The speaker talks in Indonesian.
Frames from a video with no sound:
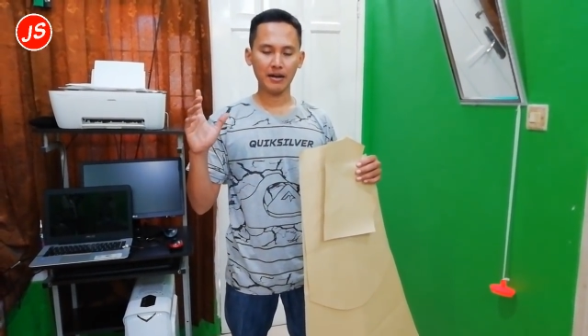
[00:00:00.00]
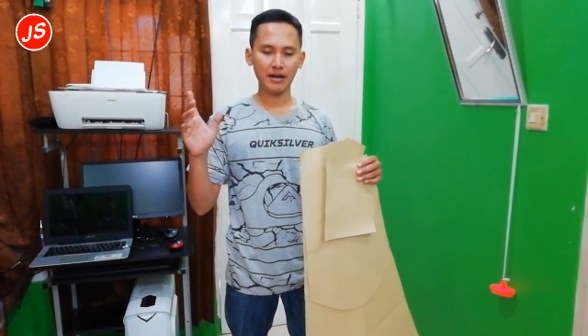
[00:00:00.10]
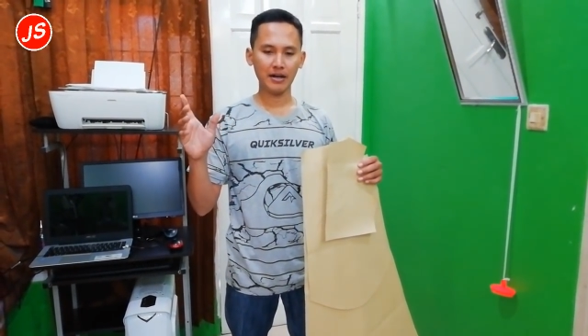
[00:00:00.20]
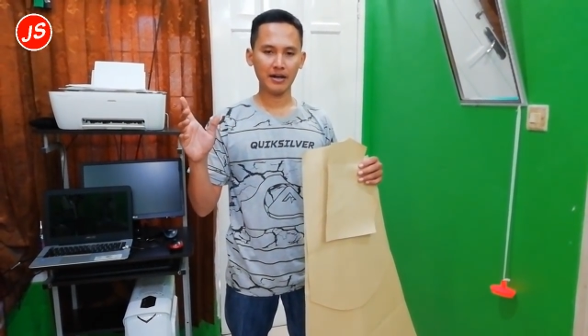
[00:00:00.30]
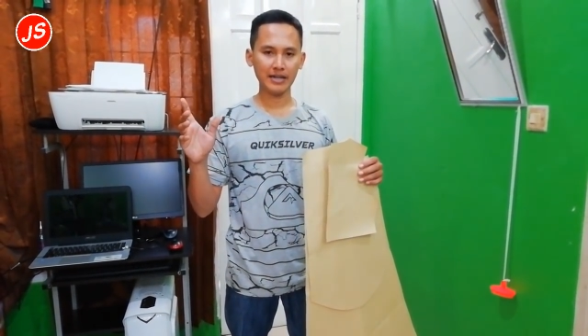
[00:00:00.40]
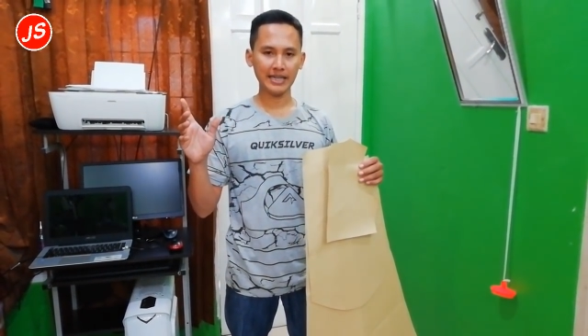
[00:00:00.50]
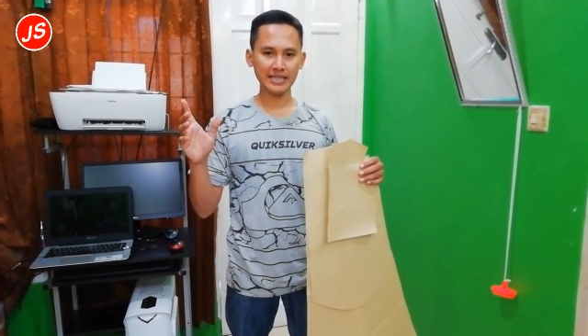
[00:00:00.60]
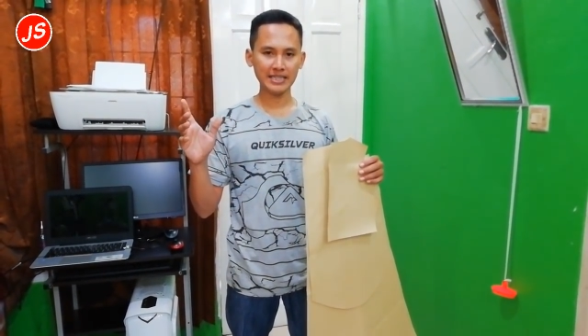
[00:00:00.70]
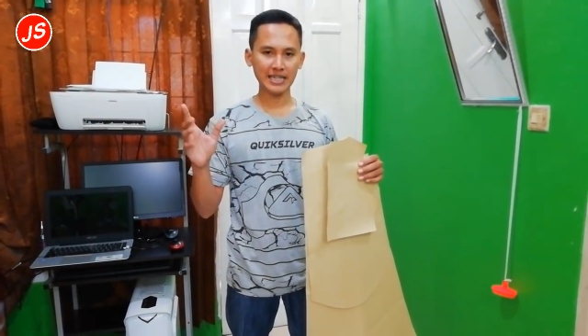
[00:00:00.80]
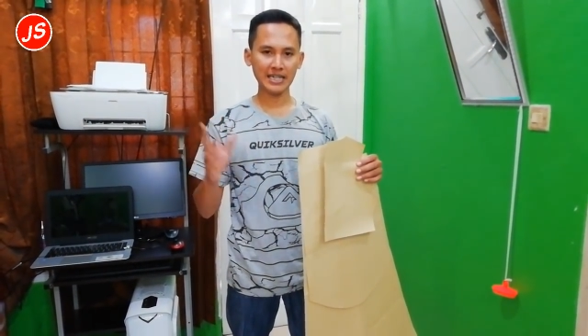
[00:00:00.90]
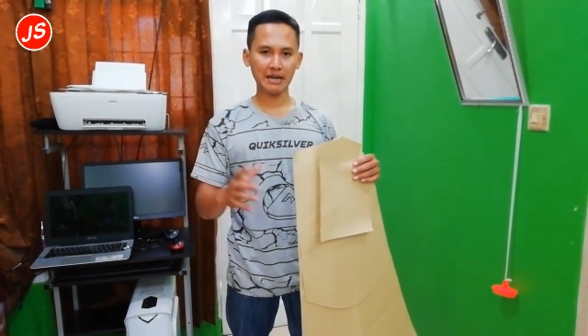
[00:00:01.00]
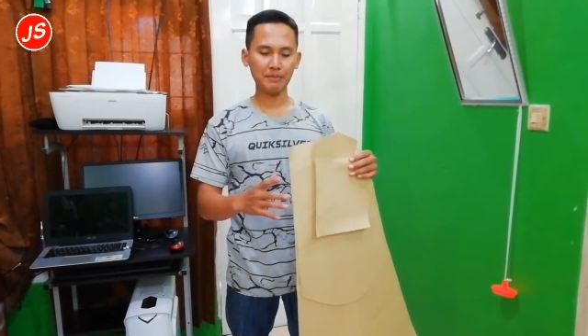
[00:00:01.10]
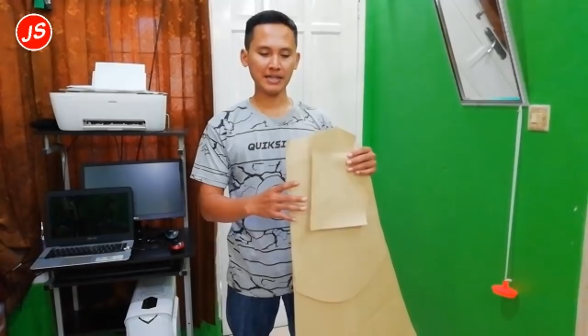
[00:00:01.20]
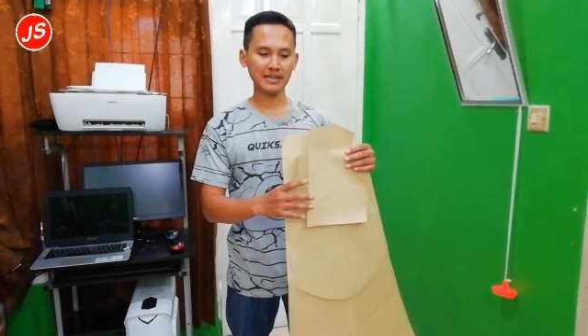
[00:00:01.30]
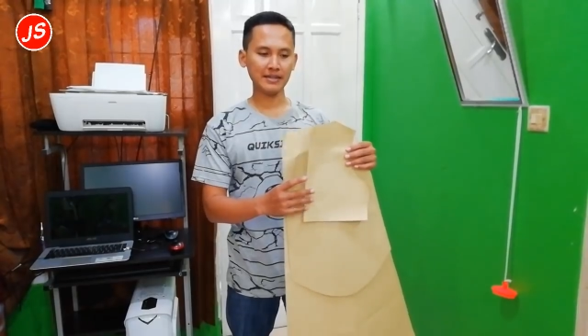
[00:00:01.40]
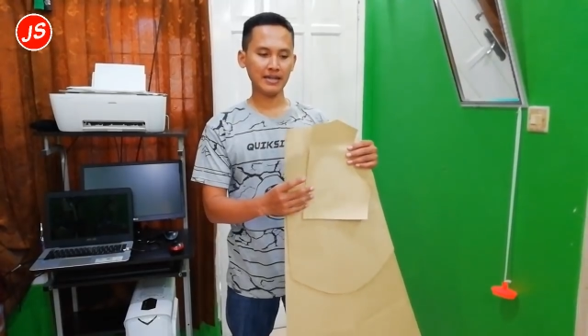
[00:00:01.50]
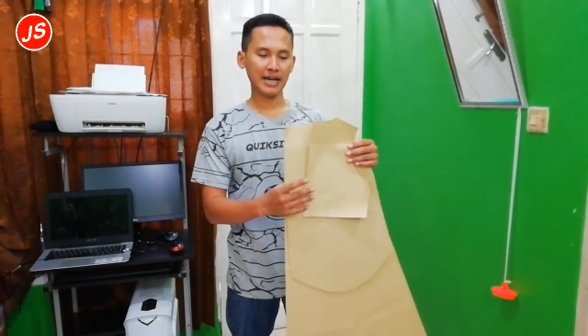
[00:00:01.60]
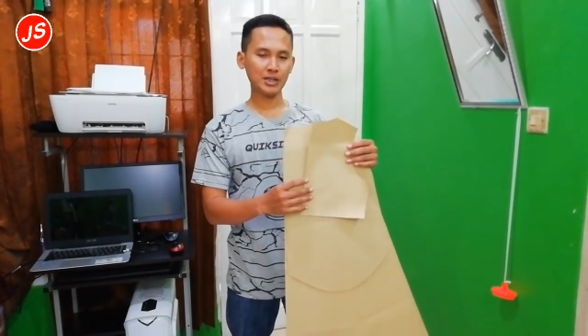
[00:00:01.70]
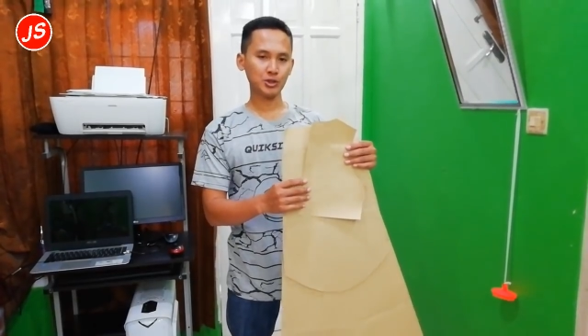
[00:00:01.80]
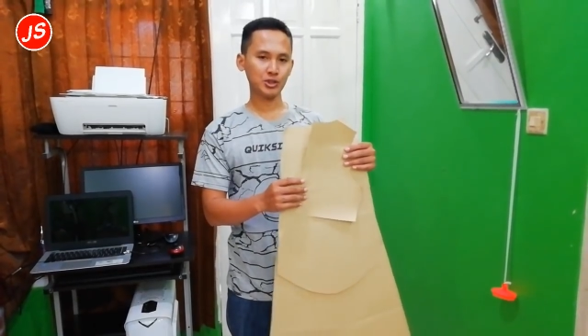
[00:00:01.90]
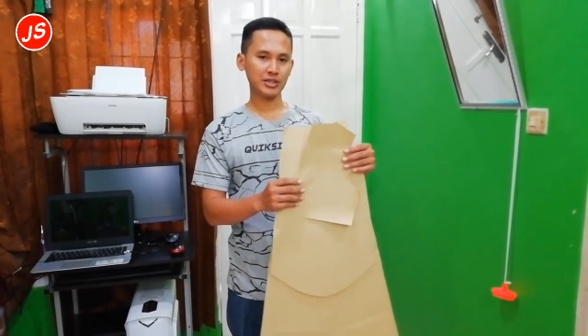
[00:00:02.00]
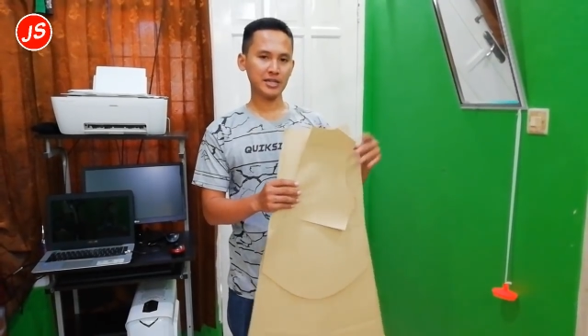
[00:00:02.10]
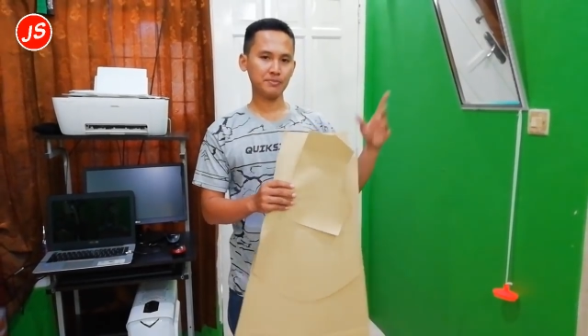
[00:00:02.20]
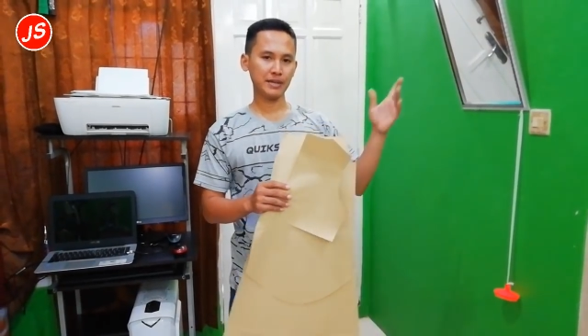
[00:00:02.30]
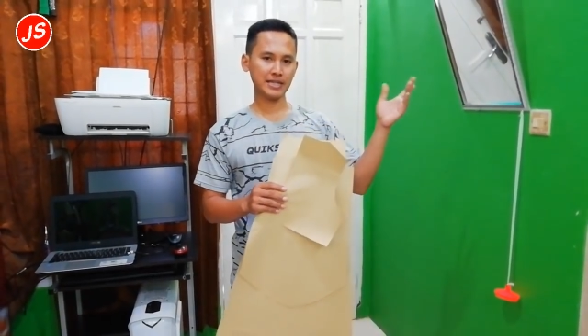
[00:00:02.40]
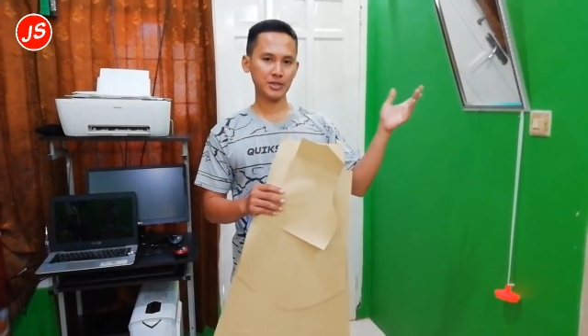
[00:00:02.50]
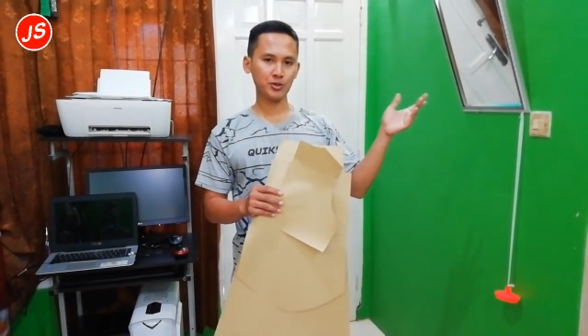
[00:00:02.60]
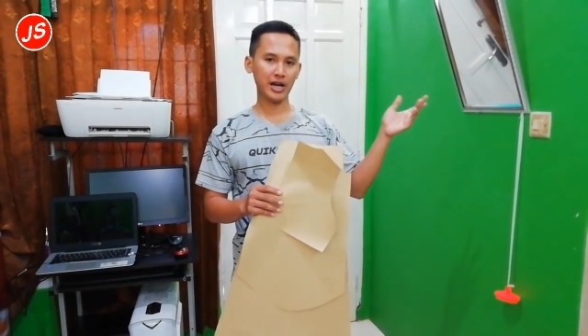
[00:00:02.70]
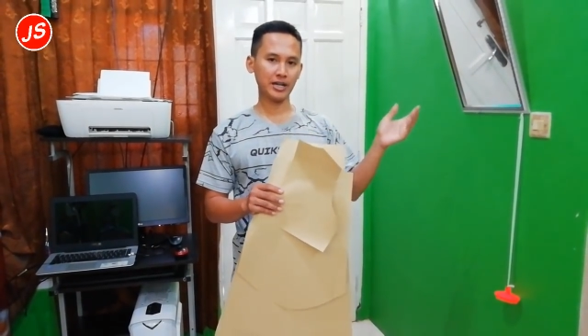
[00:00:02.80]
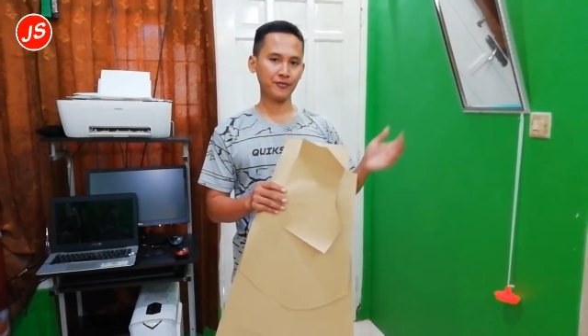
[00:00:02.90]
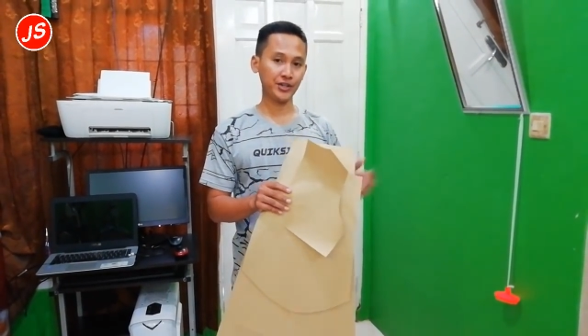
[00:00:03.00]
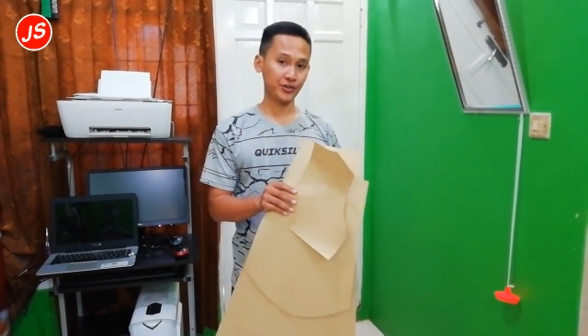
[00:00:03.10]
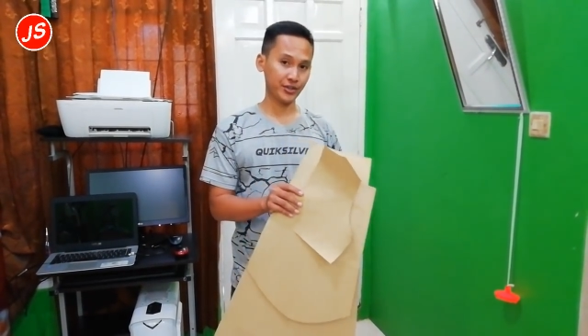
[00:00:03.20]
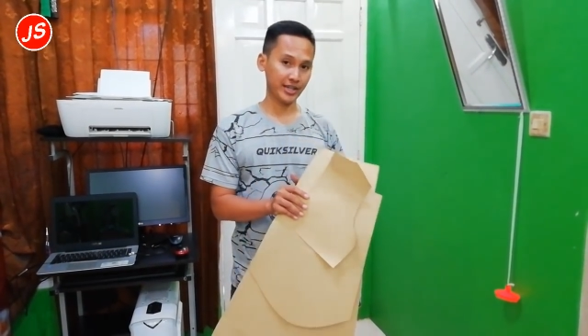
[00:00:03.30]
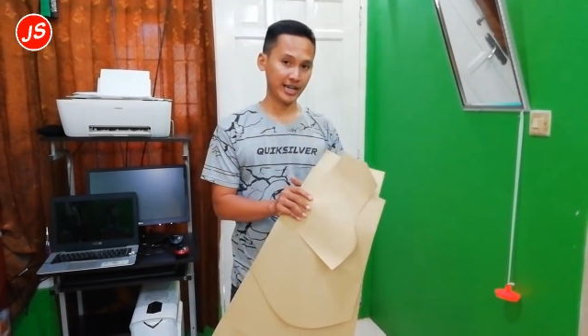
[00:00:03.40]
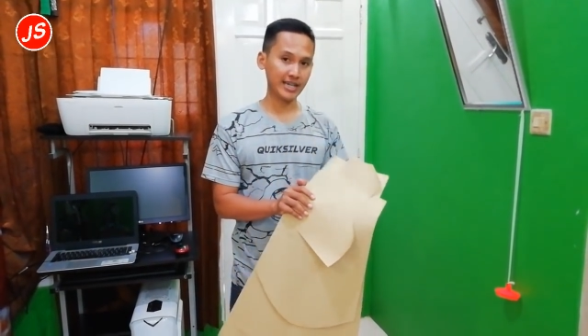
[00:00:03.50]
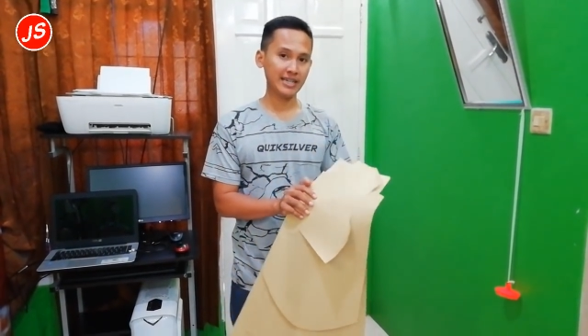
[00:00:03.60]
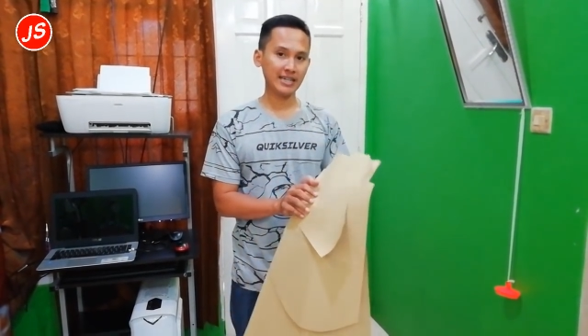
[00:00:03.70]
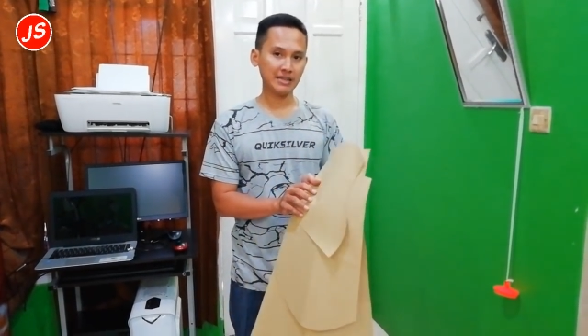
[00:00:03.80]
Eh, nanti setelah dapat kan saya biasanya juga ada videonya